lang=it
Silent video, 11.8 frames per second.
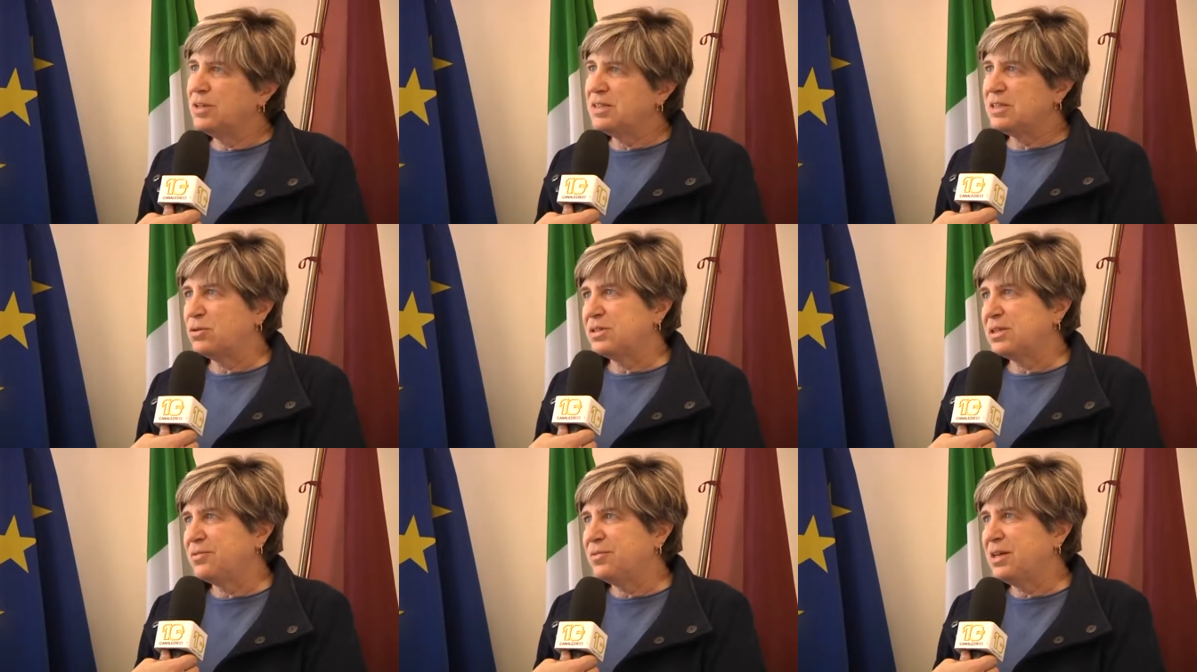
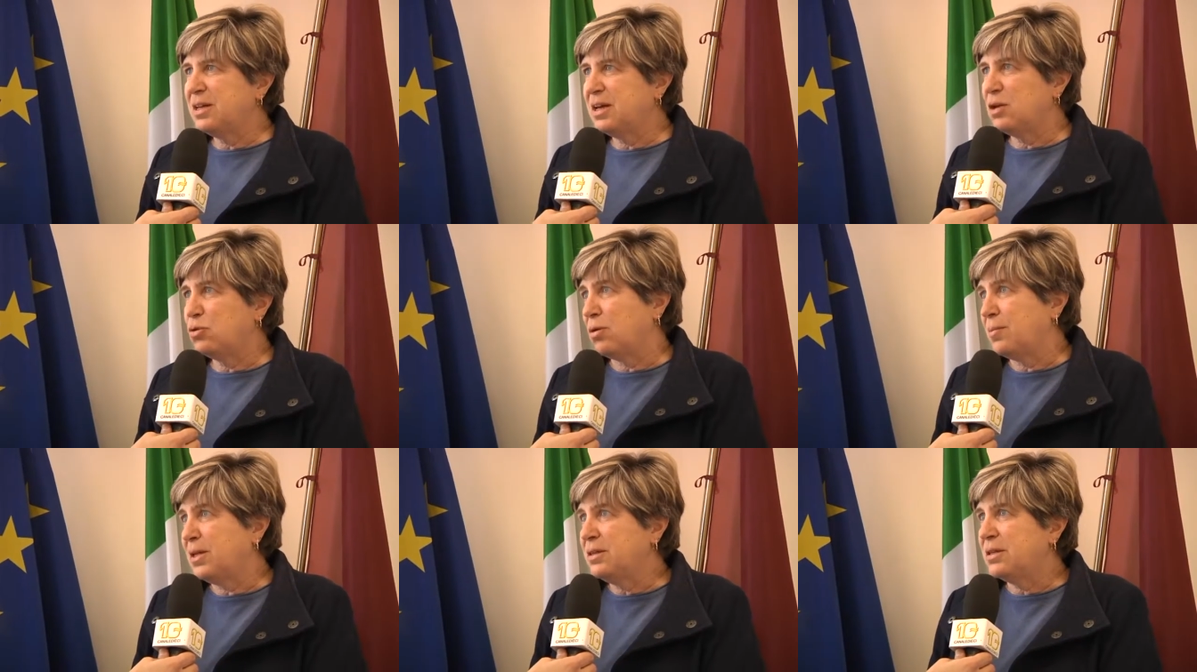dovessero servire
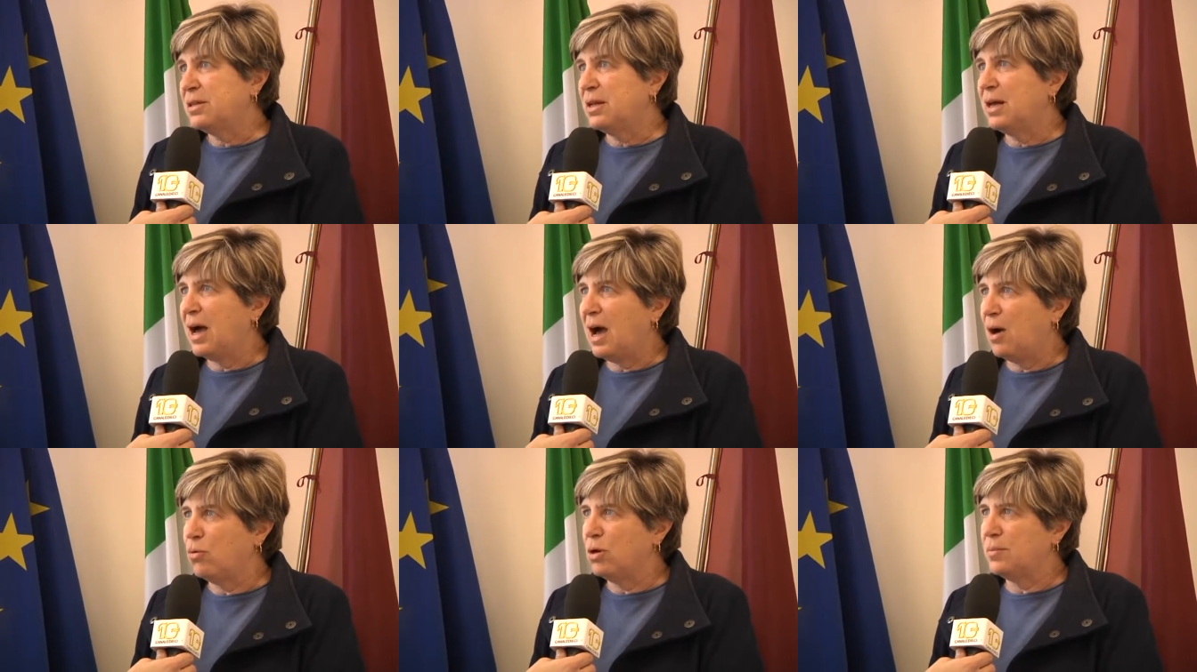nuovamente delle
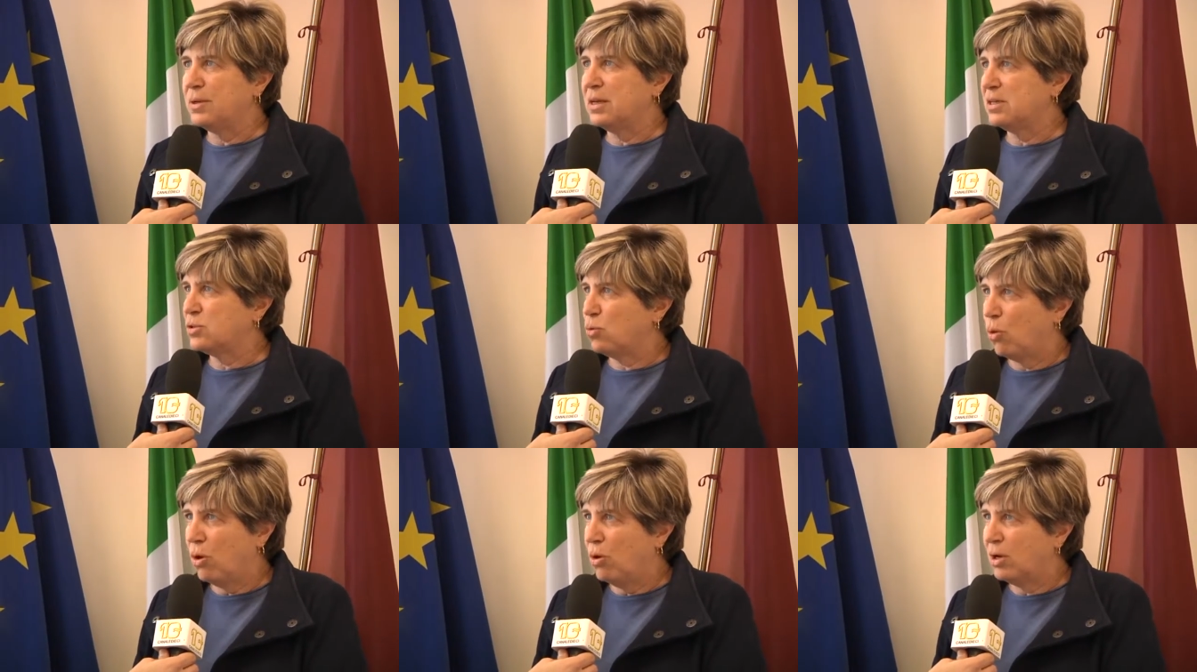aule per la
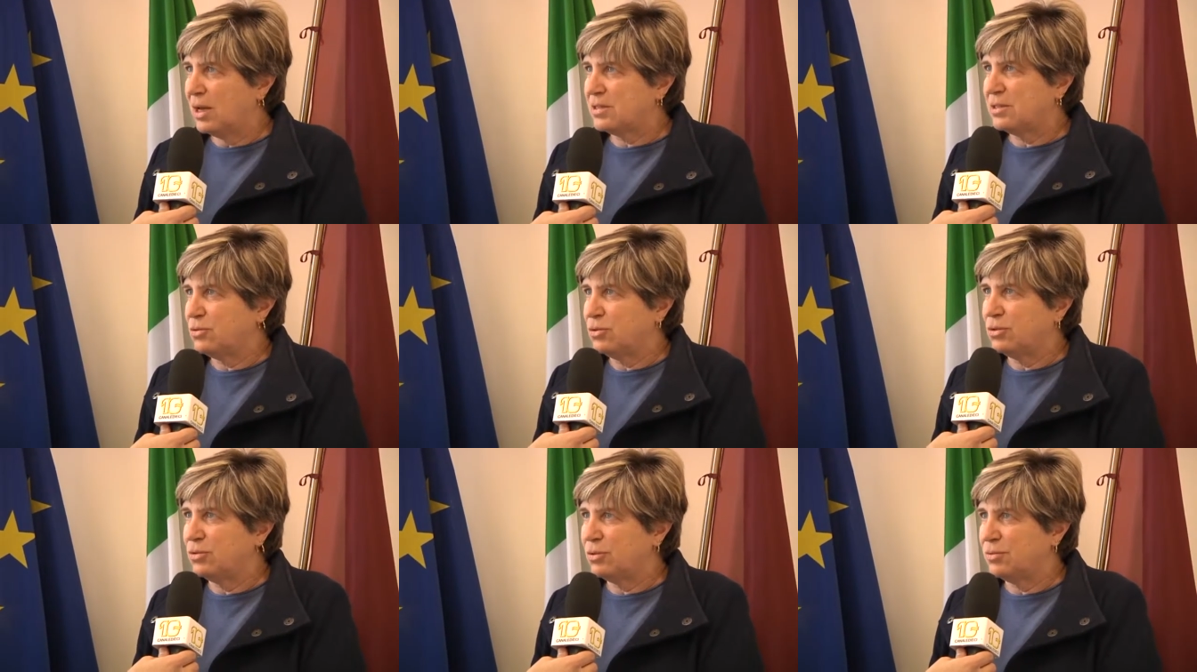scuola, se
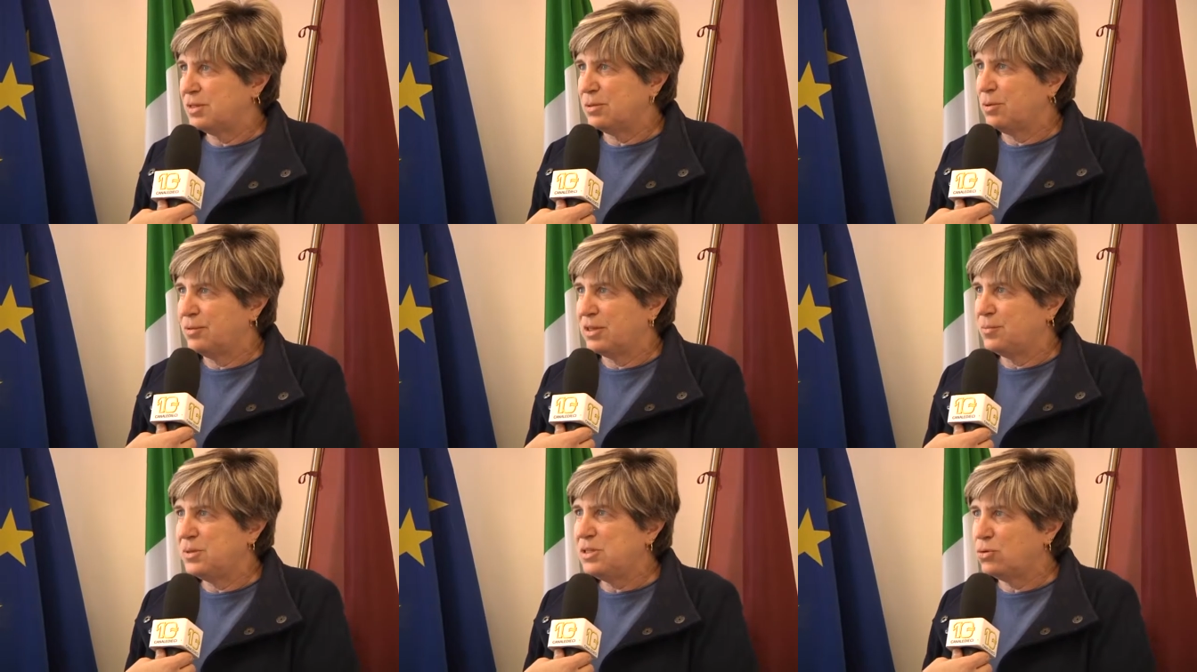noi dovessimo
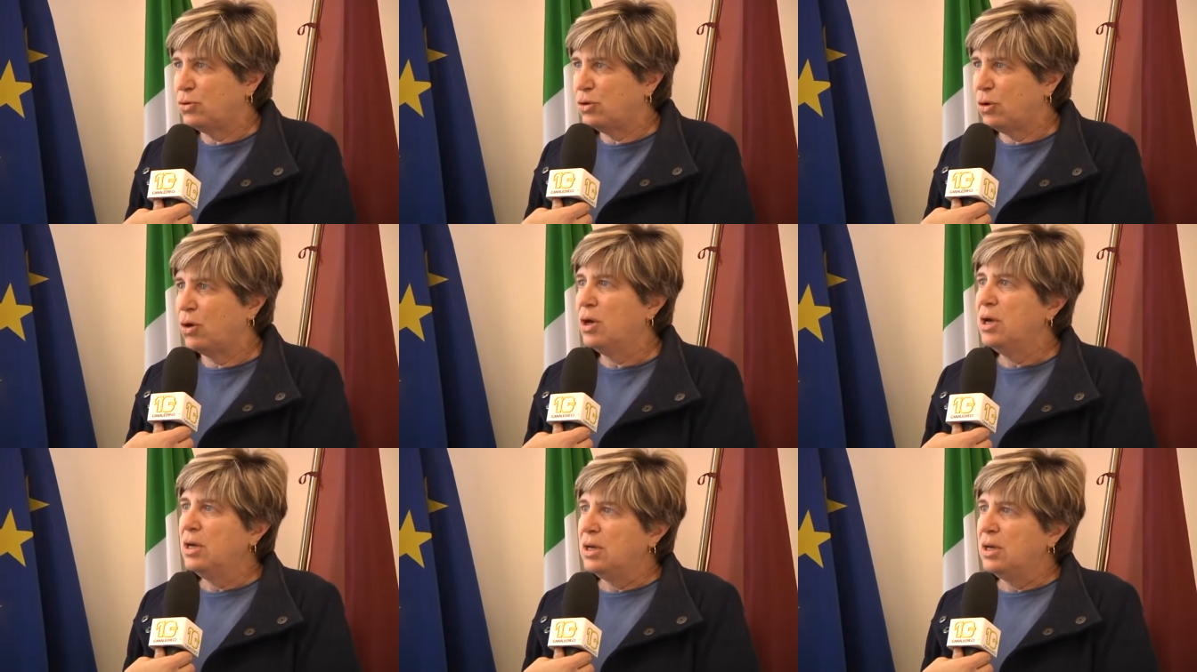avere bisogno,